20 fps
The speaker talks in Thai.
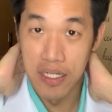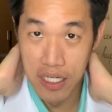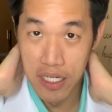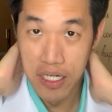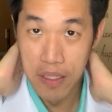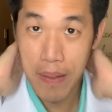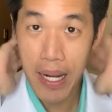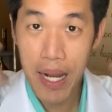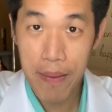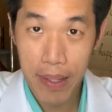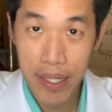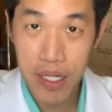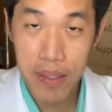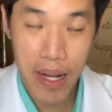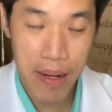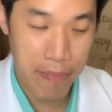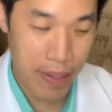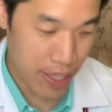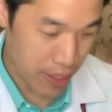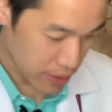นึกภาพ
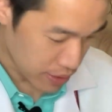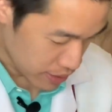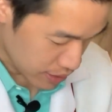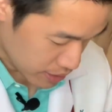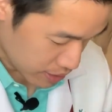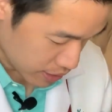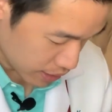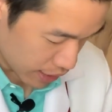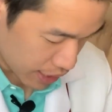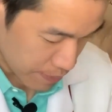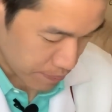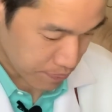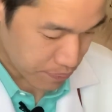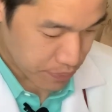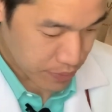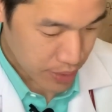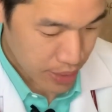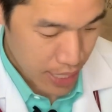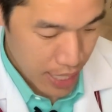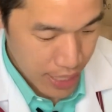ไหมนะครับ
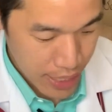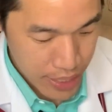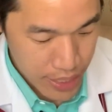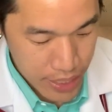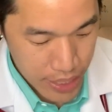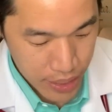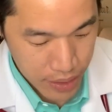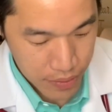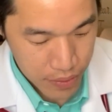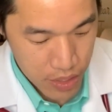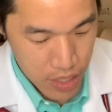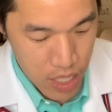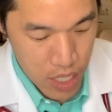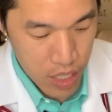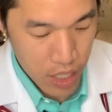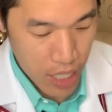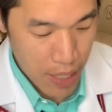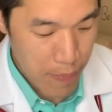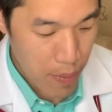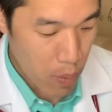อะไรอีก
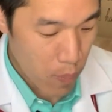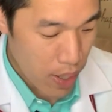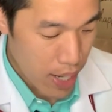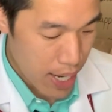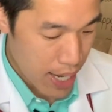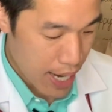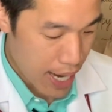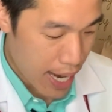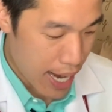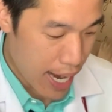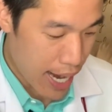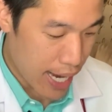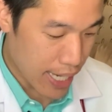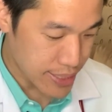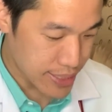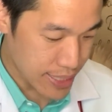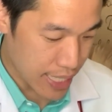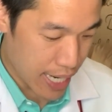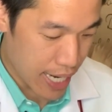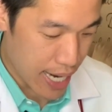เขาบอกว่า
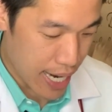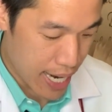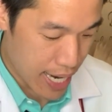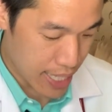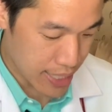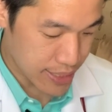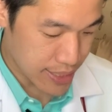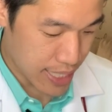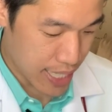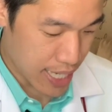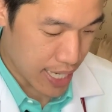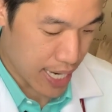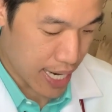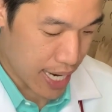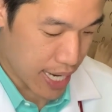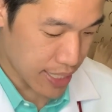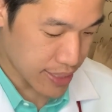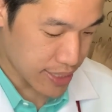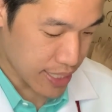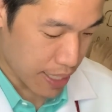
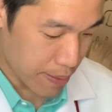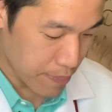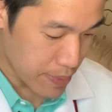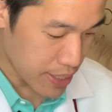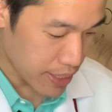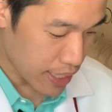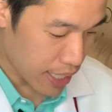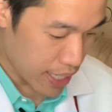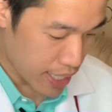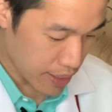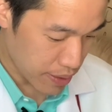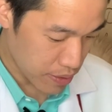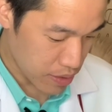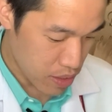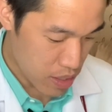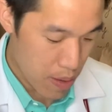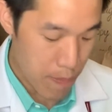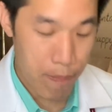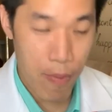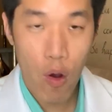อาจจะมีการ
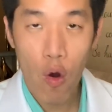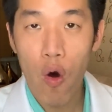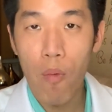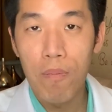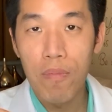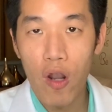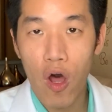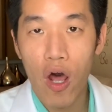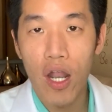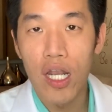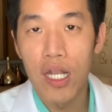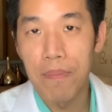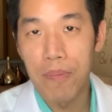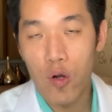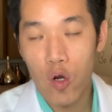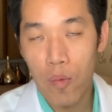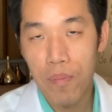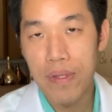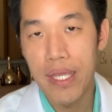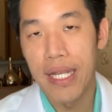ประคบร้อนหรือป
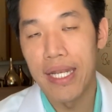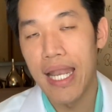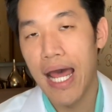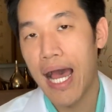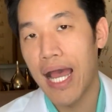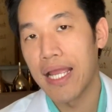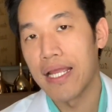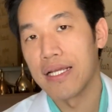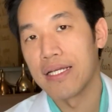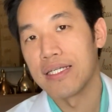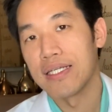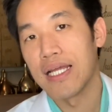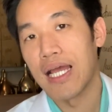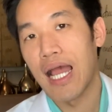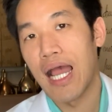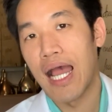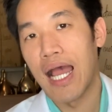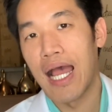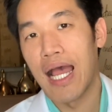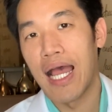ระคบเย็นได้
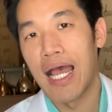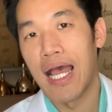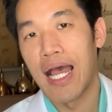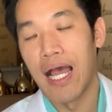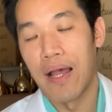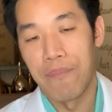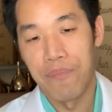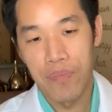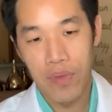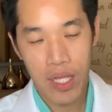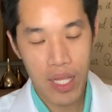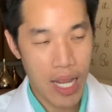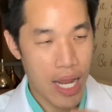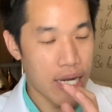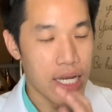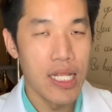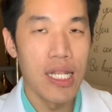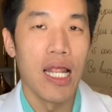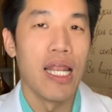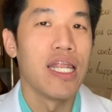
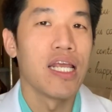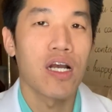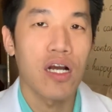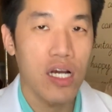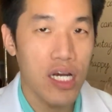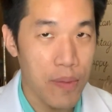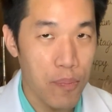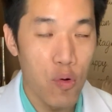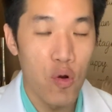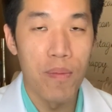อันนี้ก็เคย